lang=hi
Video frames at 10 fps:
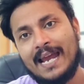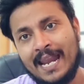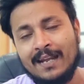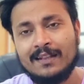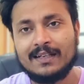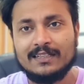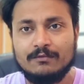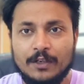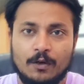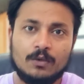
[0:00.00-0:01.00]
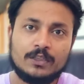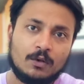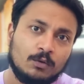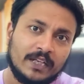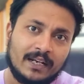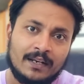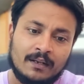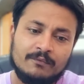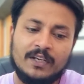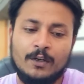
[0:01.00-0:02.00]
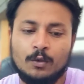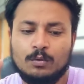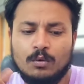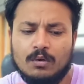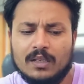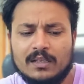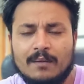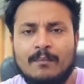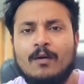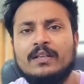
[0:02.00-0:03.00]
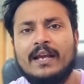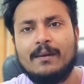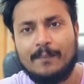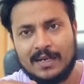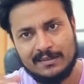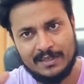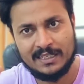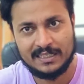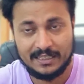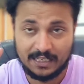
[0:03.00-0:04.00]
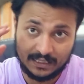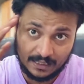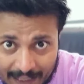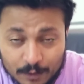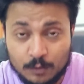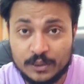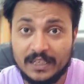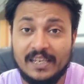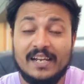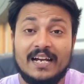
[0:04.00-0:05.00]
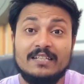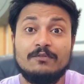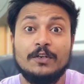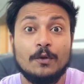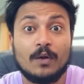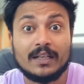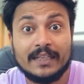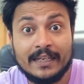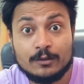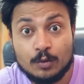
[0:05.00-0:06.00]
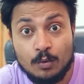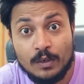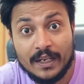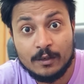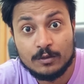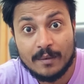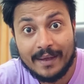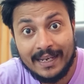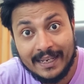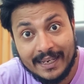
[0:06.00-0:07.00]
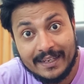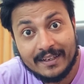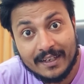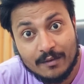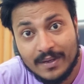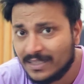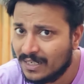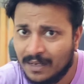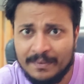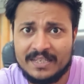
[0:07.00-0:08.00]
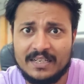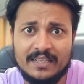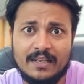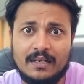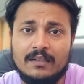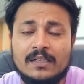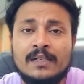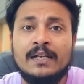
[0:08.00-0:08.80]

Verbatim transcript: एंड तक इस वीडियो को जरूर देख लेना वीडियो थोड़ा सा लंबा हो जाएगा पाँच मिनट से ज़्यादा तो चलिए गाइस वीडियो करते हैं शुरू लेकिन उसके पहले एक रिक्वेस्ट हमेशा की तरह